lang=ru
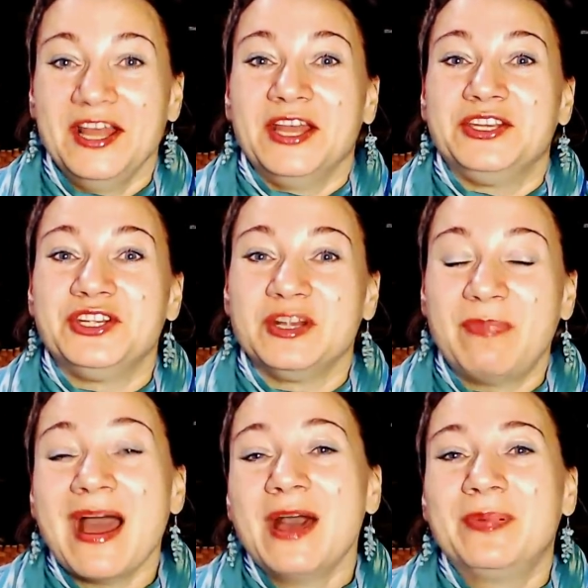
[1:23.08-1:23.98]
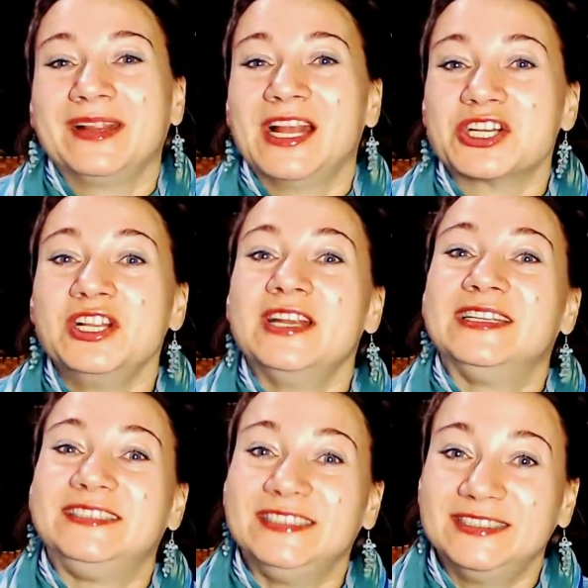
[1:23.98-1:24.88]
И черепаха предложила
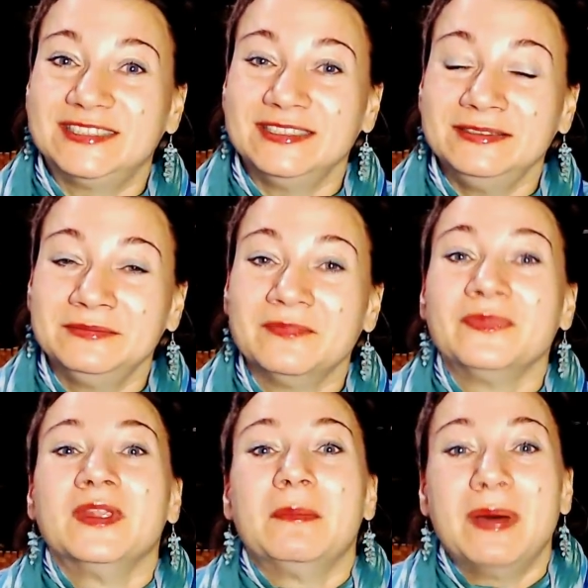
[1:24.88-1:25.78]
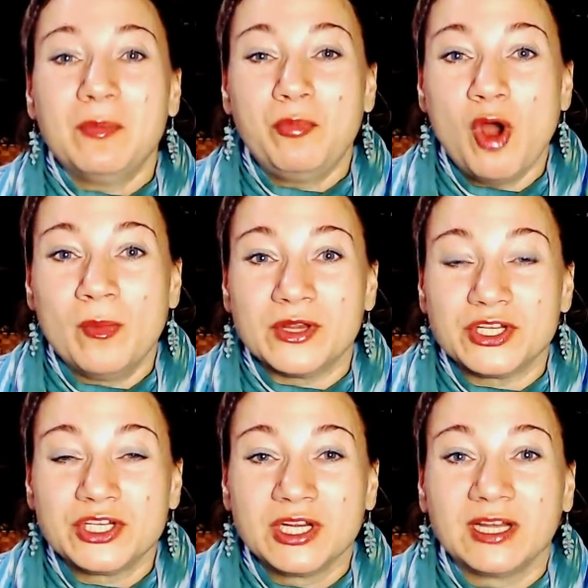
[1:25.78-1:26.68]
лисице вам
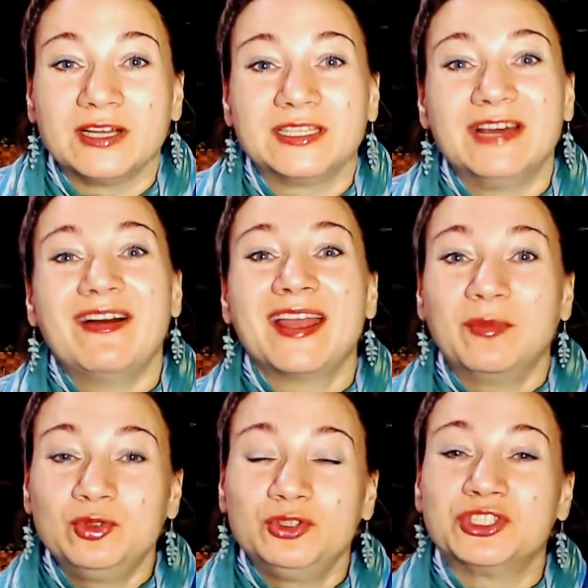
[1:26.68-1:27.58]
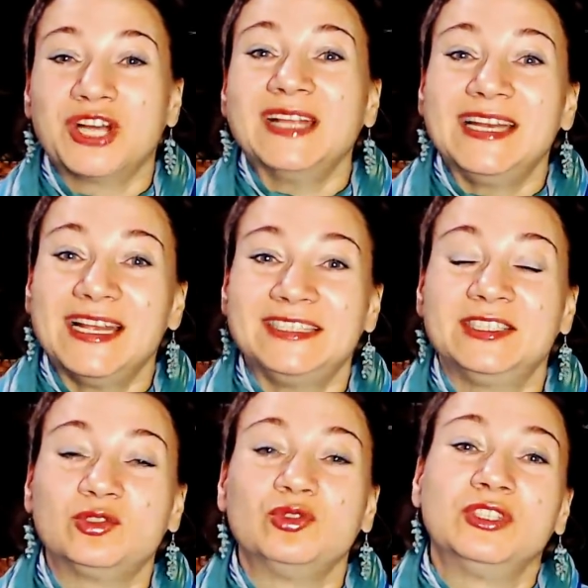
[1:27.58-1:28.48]
помощь. Говорит, давай я буду держать
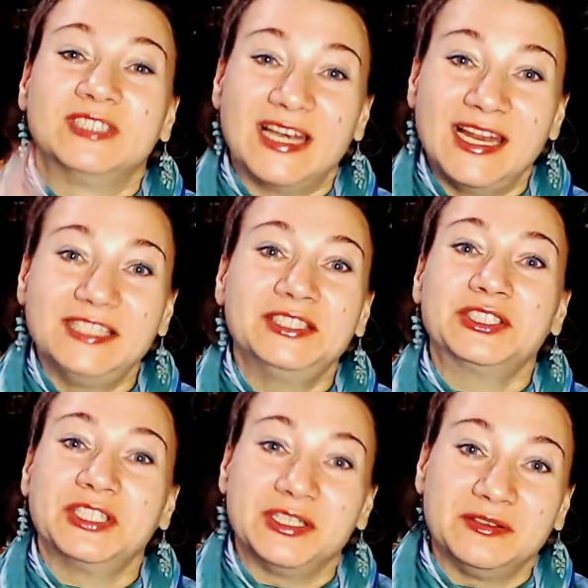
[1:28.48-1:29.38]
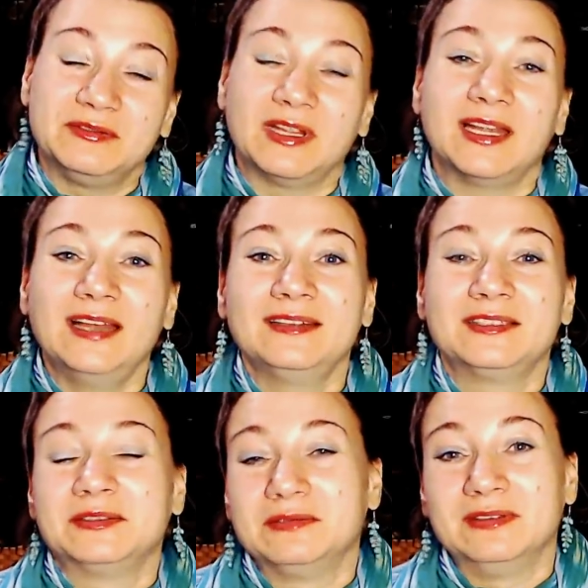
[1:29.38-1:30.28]
лестницу, ты залезешь, и тогда ты
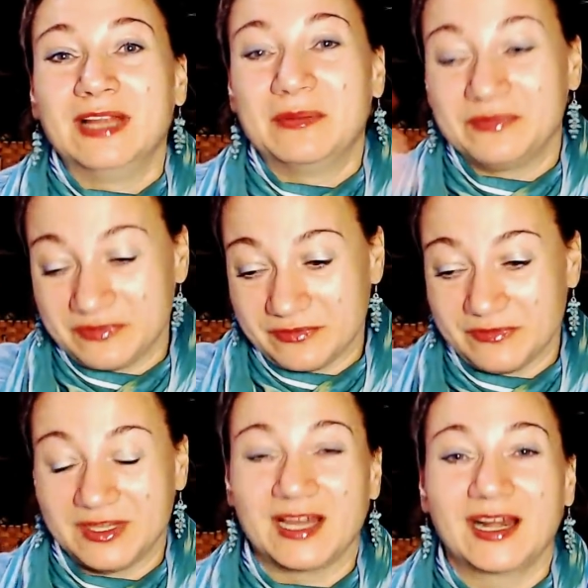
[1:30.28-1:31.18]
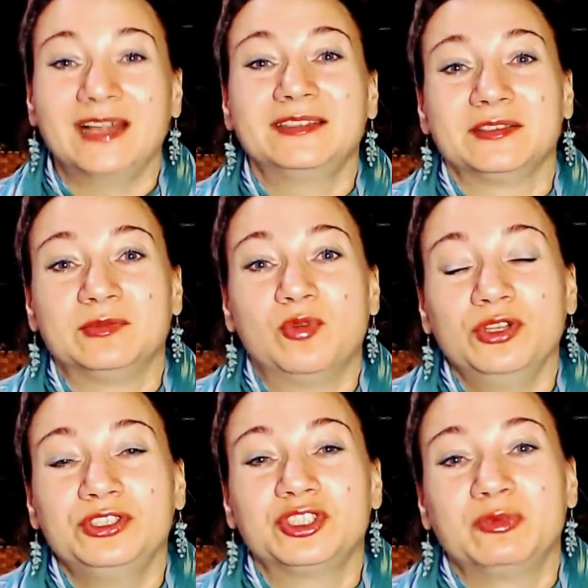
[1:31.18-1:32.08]
нам виноград
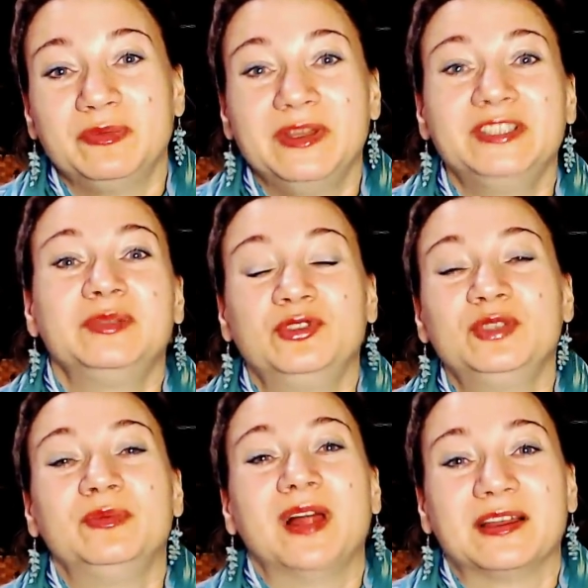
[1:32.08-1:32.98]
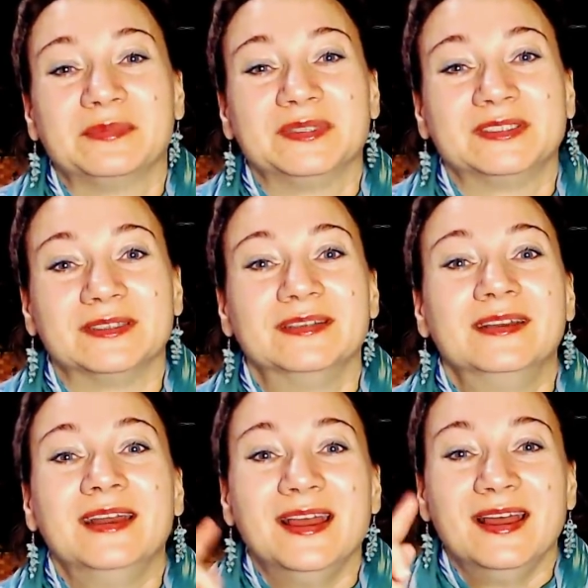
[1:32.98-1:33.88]
сбросишь, мы вместе будем лакомиться.
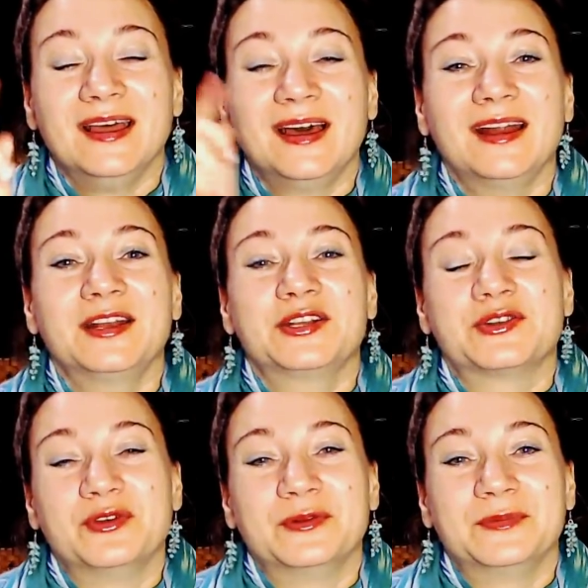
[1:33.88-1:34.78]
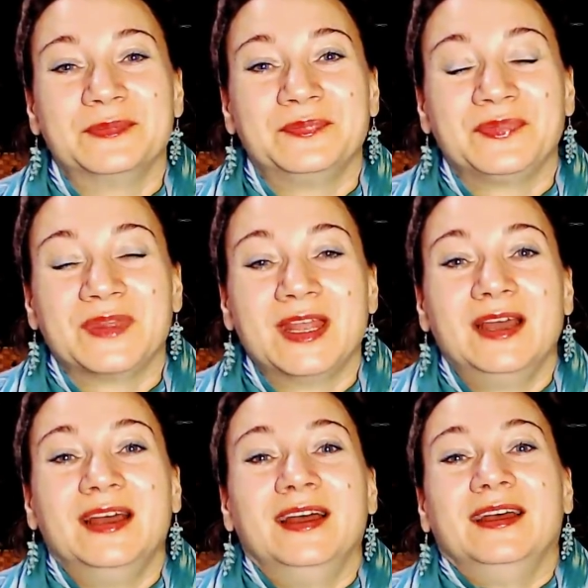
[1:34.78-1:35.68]
Хорошо.
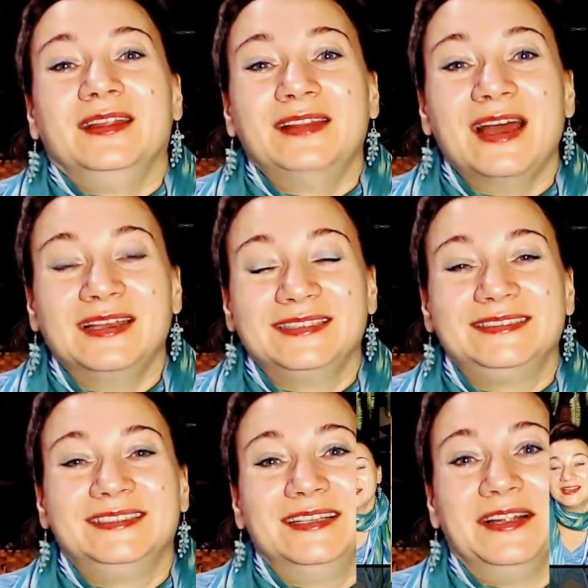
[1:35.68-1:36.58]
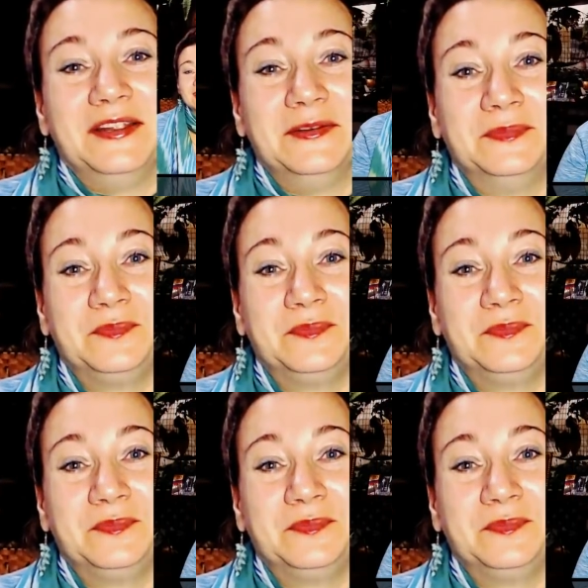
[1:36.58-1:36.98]
Так и сделали.